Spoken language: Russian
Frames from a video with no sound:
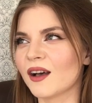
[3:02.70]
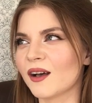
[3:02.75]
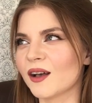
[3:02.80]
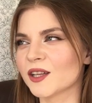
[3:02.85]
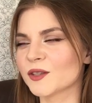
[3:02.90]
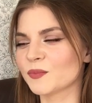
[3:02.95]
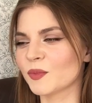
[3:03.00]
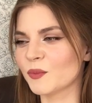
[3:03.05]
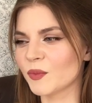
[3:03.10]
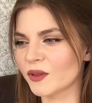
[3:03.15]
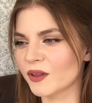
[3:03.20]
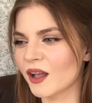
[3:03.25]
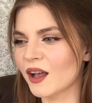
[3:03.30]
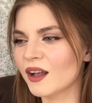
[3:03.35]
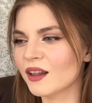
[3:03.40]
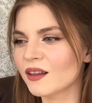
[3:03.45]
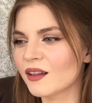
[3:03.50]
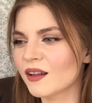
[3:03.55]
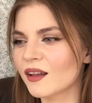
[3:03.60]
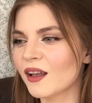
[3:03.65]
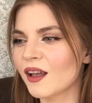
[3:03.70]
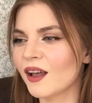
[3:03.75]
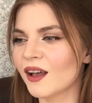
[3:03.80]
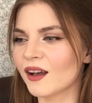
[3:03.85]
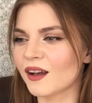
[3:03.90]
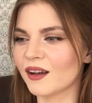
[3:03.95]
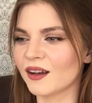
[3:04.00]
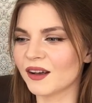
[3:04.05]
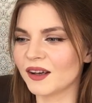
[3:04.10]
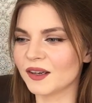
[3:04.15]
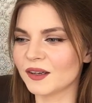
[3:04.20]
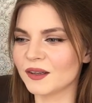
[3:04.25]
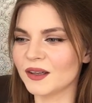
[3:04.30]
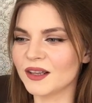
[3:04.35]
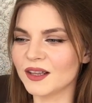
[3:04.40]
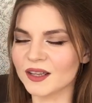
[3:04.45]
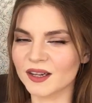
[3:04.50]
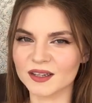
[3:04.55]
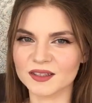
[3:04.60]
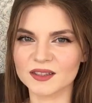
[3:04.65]
э, вспоминала э,
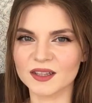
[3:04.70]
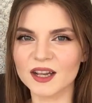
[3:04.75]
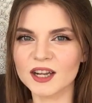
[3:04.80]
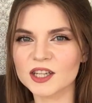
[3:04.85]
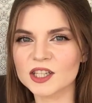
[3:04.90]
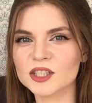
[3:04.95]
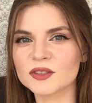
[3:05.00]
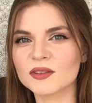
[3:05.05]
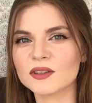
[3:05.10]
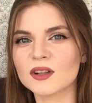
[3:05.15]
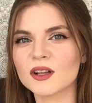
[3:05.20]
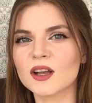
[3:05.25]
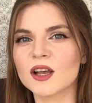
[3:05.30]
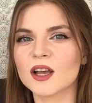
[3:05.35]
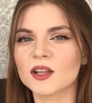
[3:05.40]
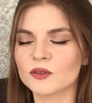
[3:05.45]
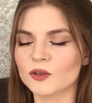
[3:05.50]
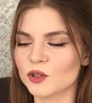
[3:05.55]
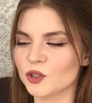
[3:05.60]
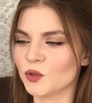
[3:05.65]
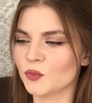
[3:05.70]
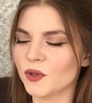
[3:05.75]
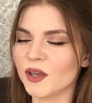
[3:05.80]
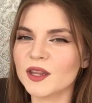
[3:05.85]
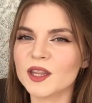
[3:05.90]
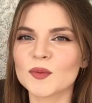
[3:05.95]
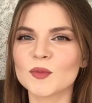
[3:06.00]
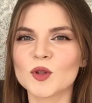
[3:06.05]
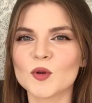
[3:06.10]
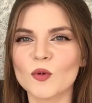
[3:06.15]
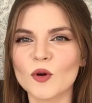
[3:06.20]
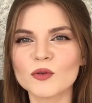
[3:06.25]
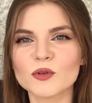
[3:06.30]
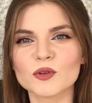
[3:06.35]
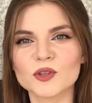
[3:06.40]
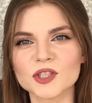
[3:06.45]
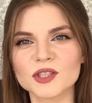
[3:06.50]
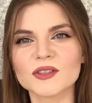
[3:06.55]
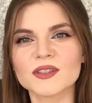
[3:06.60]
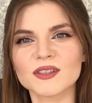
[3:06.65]
или разнашивала, то есть у меня с ними любовь
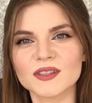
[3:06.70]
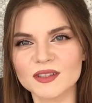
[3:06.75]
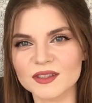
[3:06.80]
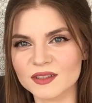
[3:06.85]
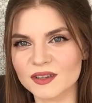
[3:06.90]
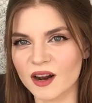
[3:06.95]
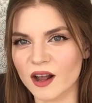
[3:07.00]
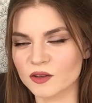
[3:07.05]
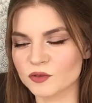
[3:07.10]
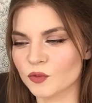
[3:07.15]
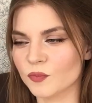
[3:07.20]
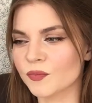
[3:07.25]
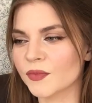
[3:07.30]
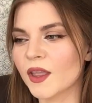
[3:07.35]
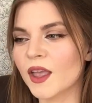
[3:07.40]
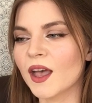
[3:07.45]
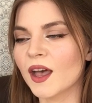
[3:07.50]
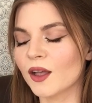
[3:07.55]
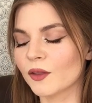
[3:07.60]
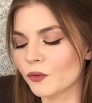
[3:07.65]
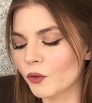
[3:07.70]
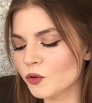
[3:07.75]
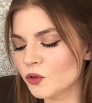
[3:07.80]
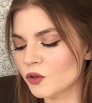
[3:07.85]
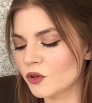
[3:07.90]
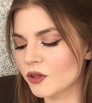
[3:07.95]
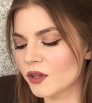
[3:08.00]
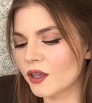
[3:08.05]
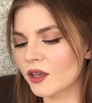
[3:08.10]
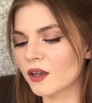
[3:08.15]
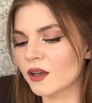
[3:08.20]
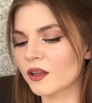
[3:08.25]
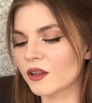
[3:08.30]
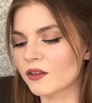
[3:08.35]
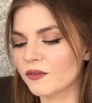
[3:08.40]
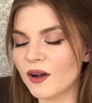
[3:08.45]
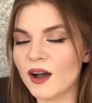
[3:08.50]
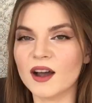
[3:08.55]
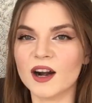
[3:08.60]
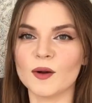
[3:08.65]
случилась не сразу. Но все-таки
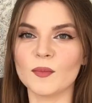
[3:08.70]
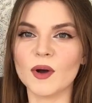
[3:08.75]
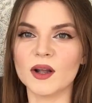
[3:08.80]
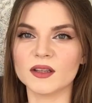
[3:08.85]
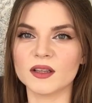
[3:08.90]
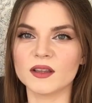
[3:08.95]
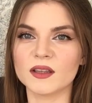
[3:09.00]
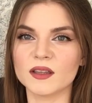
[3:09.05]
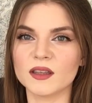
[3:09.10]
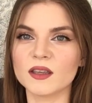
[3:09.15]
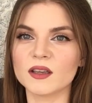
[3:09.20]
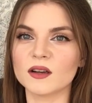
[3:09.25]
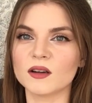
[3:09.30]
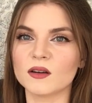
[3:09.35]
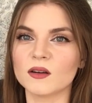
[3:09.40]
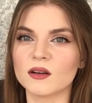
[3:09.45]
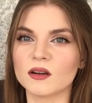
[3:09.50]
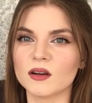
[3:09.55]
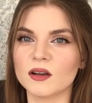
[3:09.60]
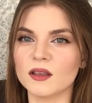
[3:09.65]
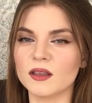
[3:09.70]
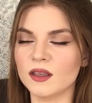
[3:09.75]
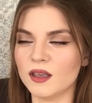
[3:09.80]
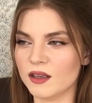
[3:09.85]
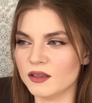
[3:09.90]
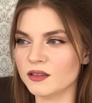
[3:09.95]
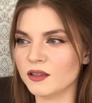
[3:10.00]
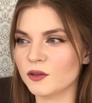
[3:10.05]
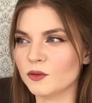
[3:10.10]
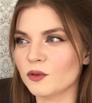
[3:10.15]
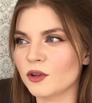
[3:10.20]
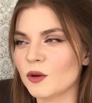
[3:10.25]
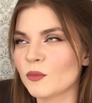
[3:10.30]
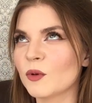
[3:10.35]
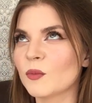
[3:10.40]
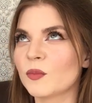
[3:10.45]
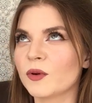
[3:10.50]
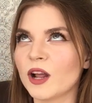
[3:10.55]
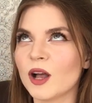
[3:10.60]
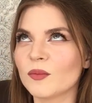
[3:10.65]
два аромата таких э, есть,
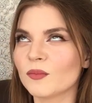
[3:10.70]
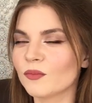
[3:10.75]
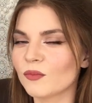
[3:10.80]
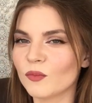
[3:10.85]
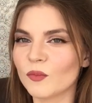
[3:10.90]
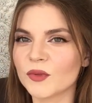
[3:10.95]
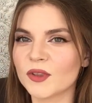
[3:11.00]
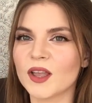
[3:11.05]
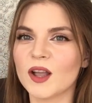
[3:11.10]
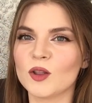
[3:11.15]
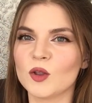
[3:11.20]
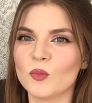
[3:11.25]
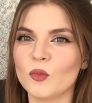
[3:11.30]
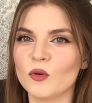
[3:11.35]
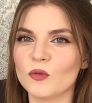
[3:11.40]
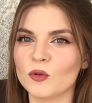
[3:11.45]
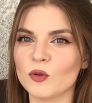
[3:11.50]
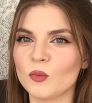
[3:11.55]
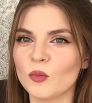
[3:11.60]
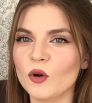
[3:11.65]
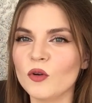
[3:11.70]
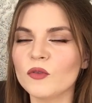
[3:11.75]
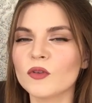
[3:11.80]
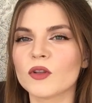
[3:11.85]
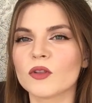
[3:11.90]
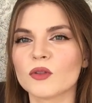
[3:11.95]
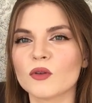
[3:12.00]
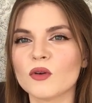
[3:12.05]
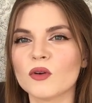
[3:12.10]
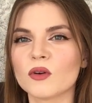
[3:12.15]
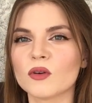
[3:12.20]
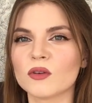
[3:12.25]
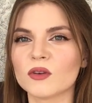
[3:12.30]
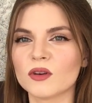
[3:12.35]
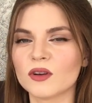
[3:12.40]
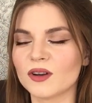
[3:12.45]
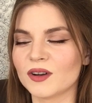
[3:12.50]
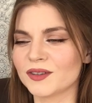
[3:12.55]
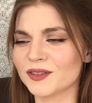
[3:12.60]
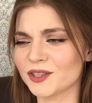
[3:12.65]
которыми прям у меня любовь-любовь, но,
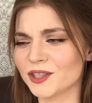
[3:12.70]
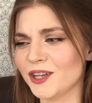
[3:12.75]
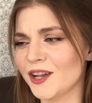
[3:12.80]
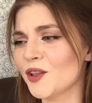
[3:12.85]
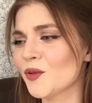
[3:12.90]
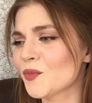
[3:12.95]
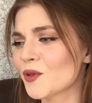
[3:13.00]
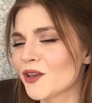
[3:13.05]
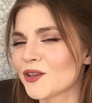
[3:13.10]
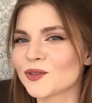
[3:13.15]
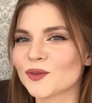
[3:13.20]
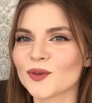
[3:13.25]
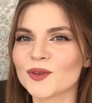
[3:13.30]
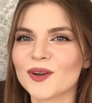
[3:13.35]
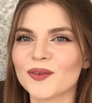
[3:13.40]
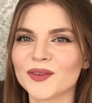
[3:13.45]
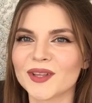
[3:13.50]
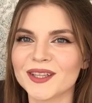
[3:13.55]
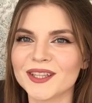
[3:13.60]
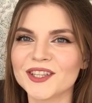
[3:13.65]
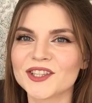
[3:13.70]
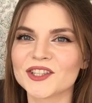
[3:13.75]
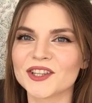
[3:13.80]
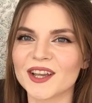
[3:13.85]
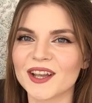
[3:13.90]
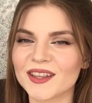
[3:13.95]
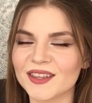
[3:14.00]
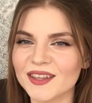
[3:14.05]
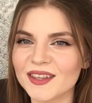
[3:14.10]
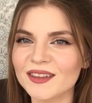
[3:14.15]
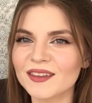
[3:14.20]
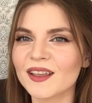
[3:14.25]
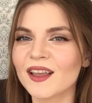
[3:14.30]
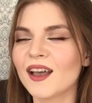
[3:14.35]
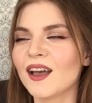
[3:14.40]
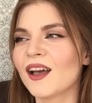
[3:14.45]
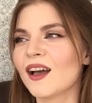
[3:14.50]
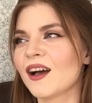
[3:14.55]
э, к сожалению, у меня есть только в наличии один –